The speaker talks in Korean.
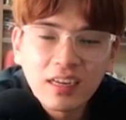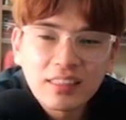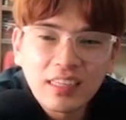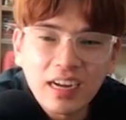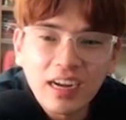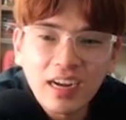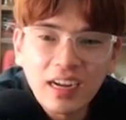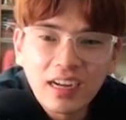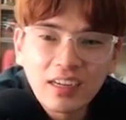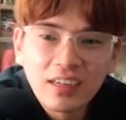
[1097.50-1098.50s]
자
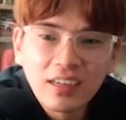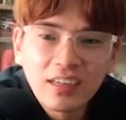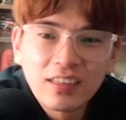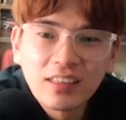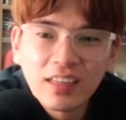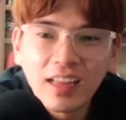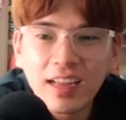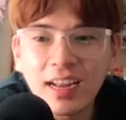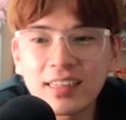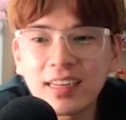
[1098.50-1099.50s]

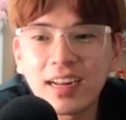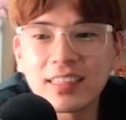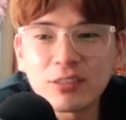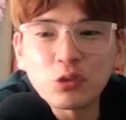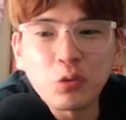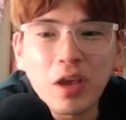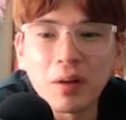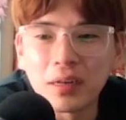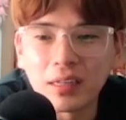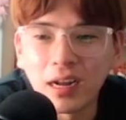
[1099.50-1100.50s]
카타는 9개가
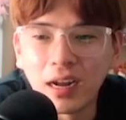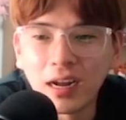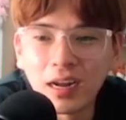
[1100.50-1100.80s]
왔다